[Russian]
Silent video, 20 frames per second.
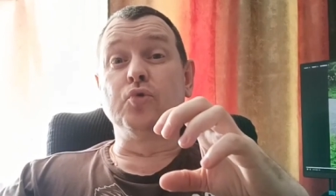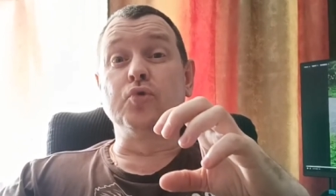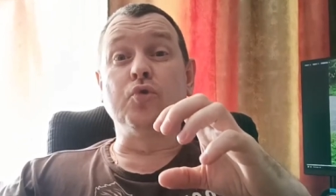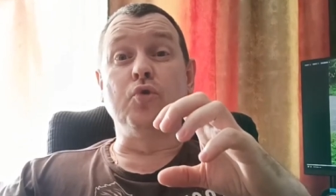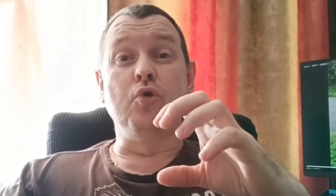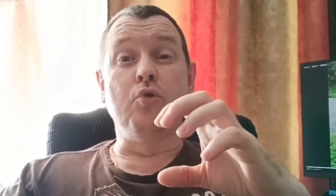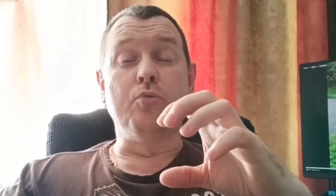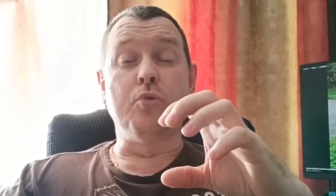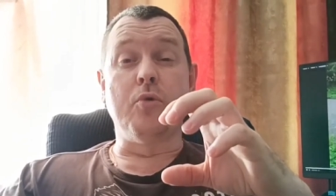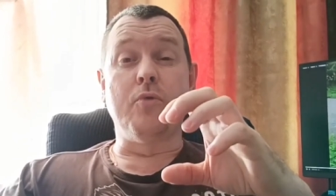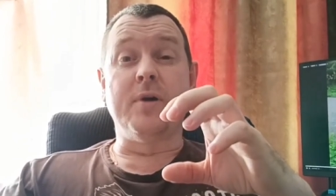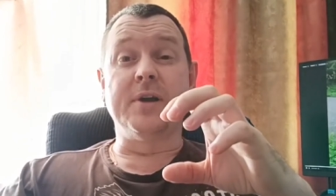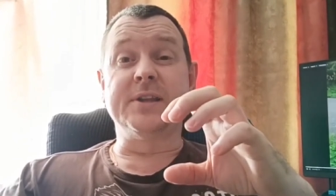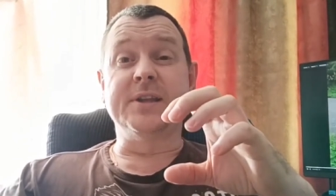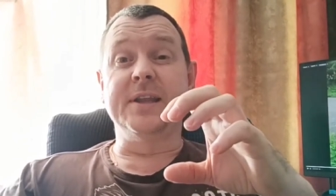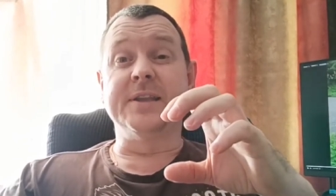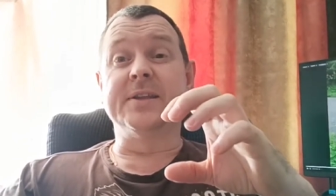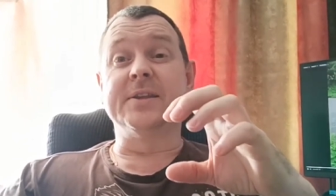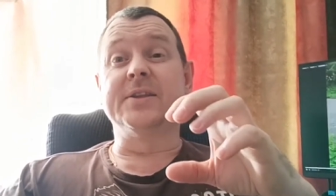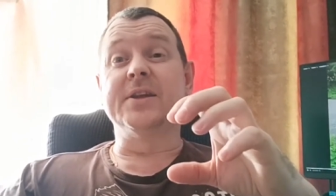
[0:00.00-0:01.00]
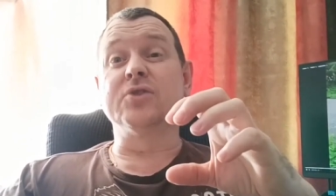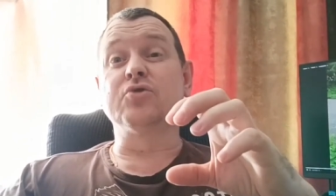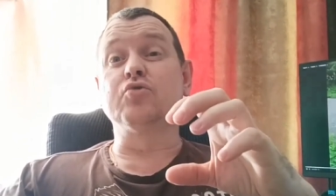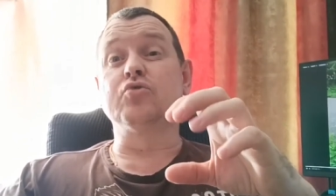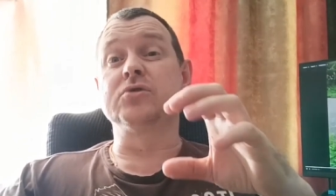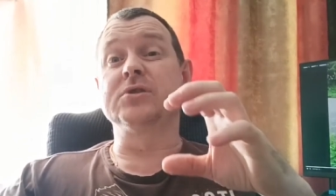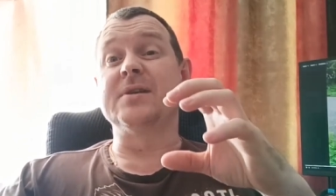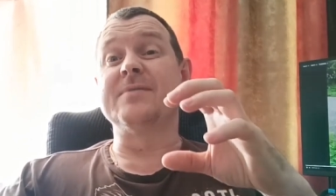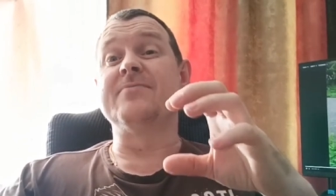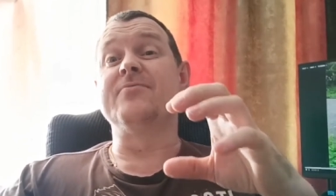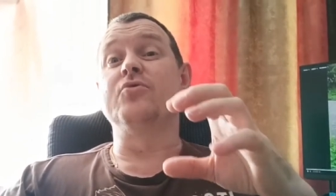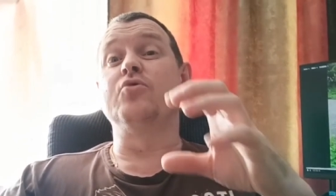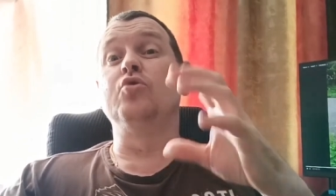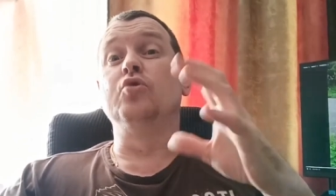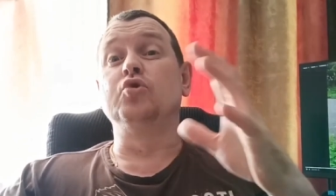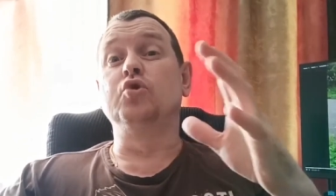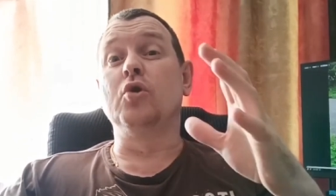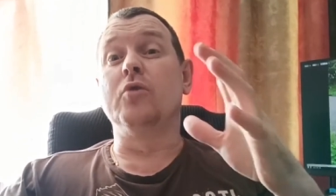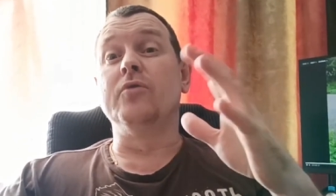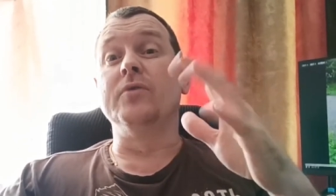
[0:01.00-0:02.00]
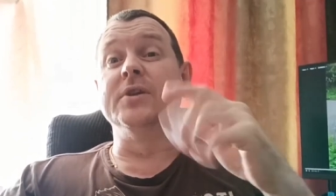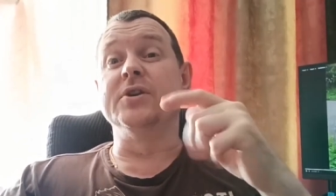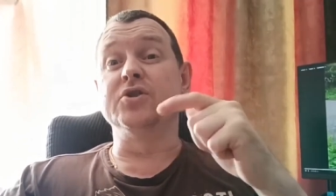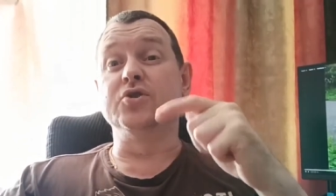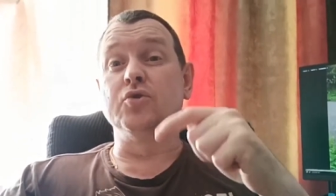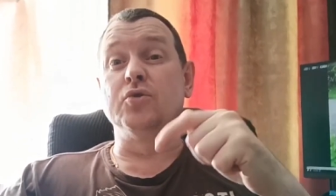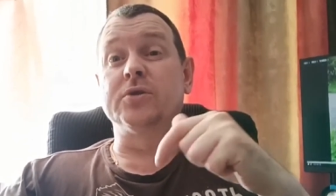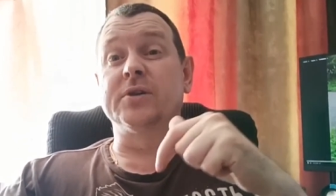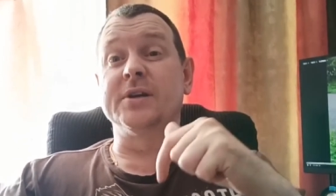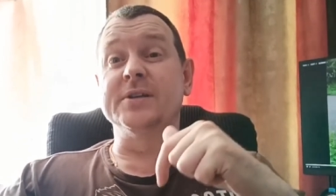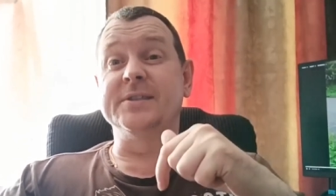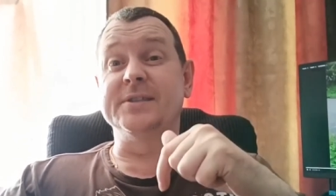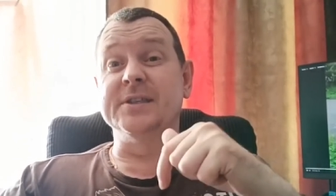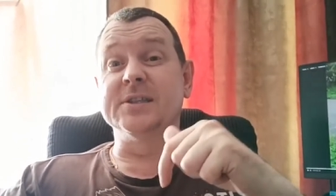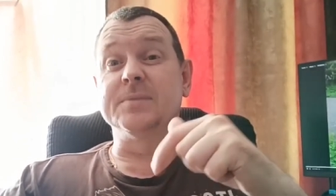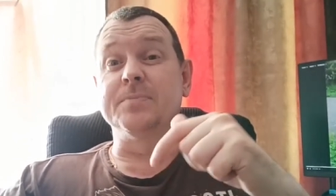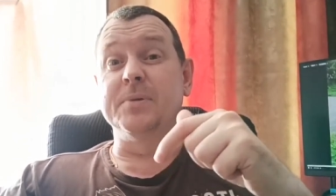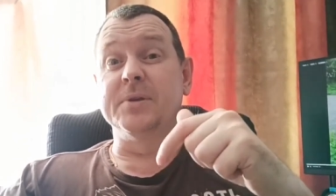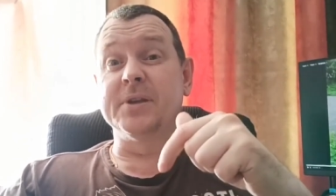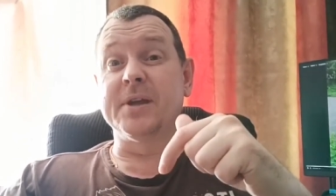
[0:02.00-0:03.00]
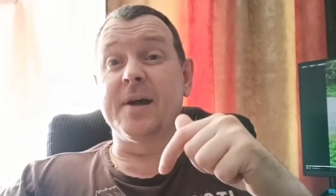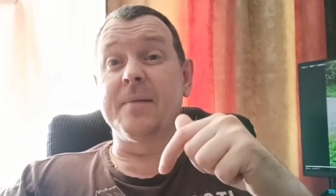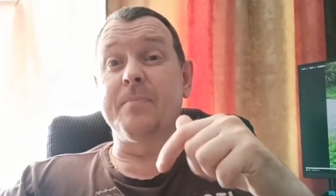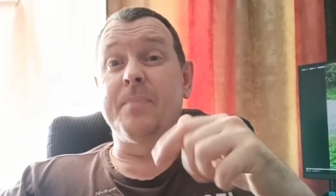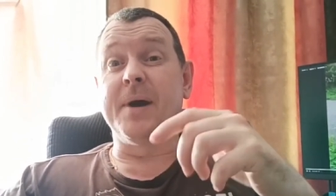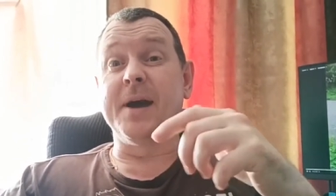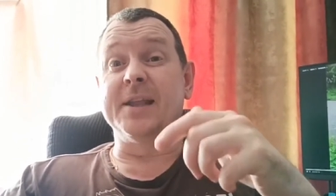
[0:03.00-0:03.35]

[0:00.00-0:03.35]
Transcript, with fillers: Тут у любого атлета, даже у самого худого, начнет расти спина.